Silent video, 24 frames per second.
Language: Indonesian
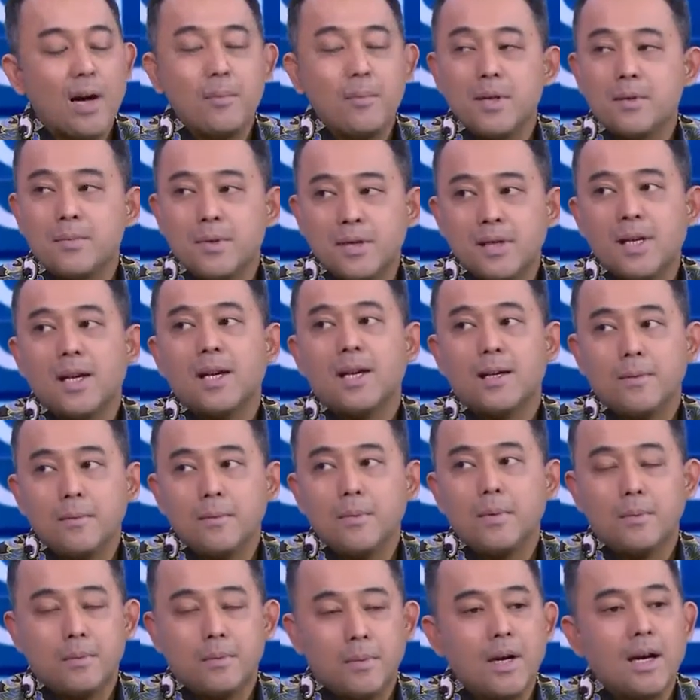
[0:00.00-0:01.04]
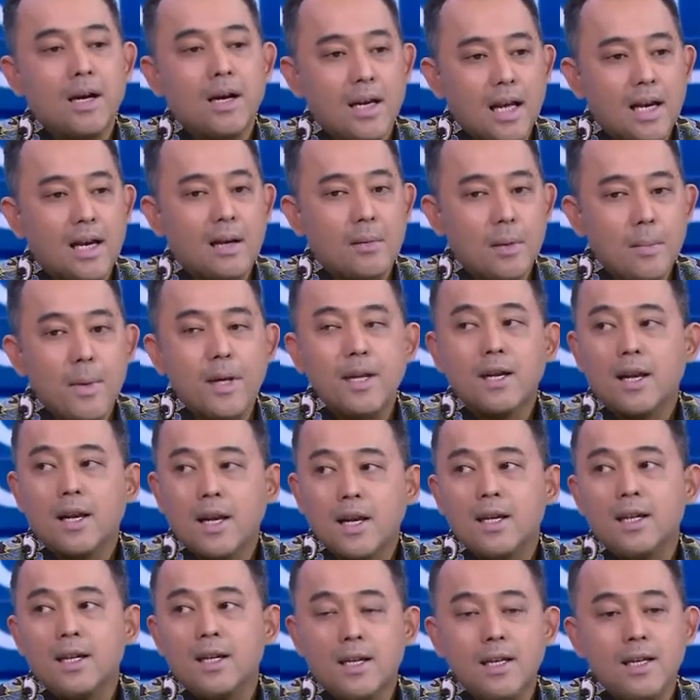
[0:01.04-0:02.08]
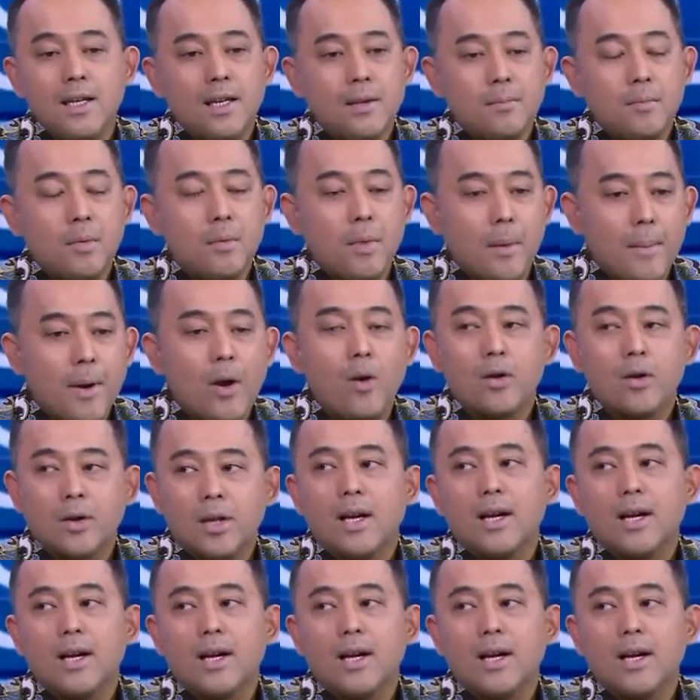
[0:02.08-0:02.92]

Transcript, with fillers: bisa menggelar lebih banyak lagi di beberapa kota.